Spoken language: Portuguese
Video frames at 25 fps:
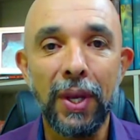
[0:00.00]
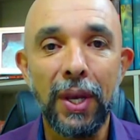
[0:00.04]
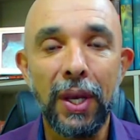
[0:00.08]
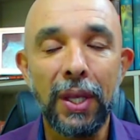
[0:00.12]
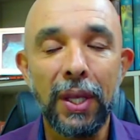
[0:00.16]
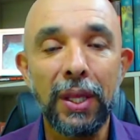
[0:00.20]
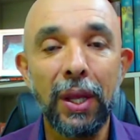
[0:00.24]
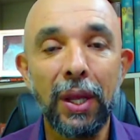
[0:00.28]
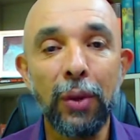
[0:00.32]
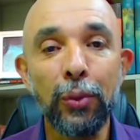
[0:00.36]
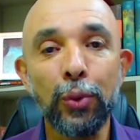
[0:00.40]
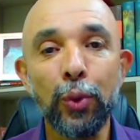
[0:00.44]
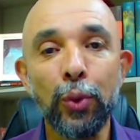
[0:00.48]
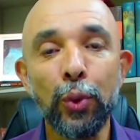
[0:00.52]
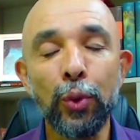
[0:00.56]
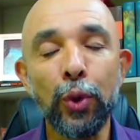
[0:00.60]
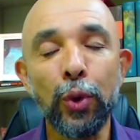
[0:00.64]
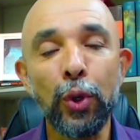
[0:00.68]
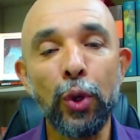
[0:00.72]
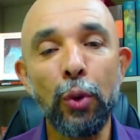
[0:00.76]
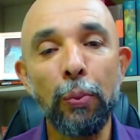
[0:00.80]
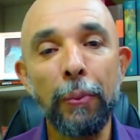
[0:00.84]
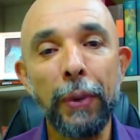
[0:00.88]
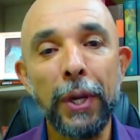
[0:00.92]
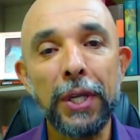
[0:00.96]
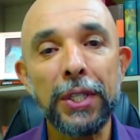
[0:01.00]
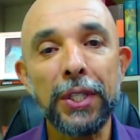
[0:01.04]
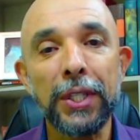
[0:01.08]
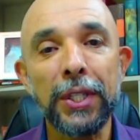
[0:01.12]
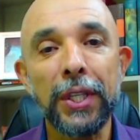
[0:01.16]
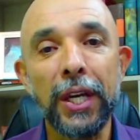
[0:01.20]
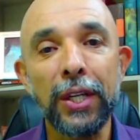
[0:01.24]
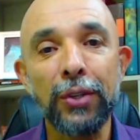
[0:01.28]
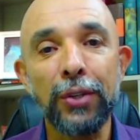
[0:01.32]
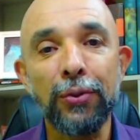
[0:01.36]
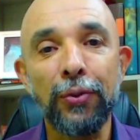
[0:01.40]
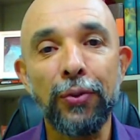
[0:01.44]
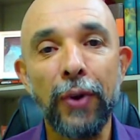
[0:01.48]
Então, tudo que o
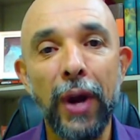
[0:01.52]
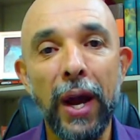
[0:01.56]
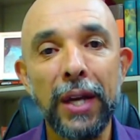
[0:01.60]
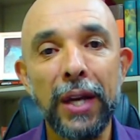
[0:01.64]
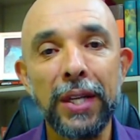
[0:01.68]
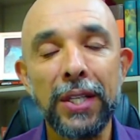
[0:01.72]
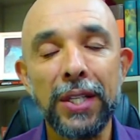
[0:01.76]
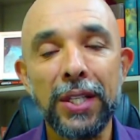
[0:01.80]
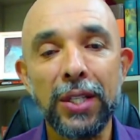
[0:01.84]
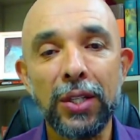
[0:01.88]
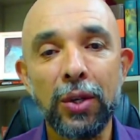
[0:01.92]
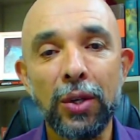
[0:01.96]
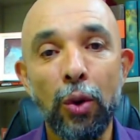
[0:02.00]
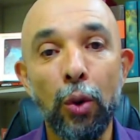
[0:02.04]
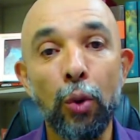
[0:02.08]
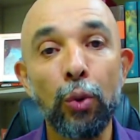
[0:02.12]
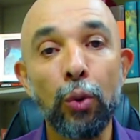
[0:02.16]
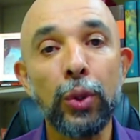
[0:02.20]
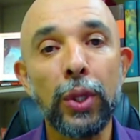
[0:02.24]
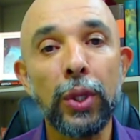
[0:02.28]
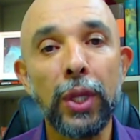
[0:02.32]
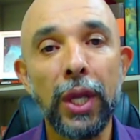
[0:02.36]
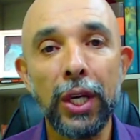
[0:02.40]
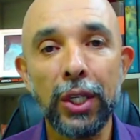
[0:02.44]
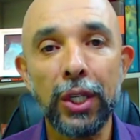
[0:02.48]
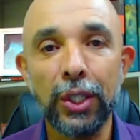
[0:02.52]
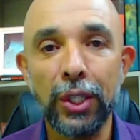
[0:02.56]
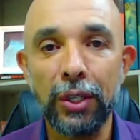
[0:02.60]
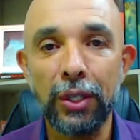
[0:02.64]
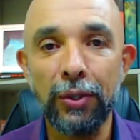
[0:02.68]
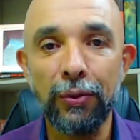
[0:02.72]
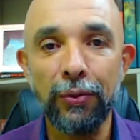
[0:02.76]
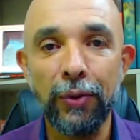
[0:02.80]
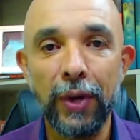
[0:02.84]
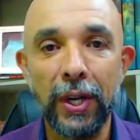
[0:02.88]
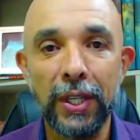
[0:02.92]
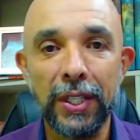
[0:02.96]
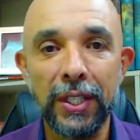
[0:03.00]
presidente faz ou deixa de
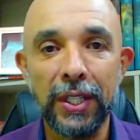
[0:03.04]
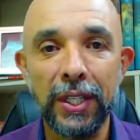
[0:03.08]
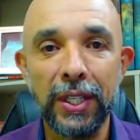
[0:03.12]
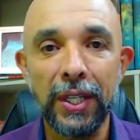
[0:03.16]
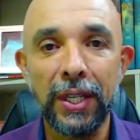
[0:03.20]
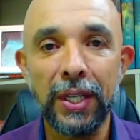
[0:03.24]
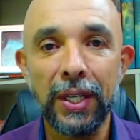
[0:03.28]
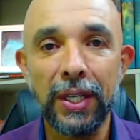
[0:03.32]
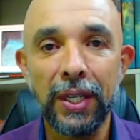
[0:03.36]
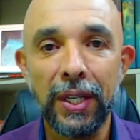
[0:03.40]
fazer,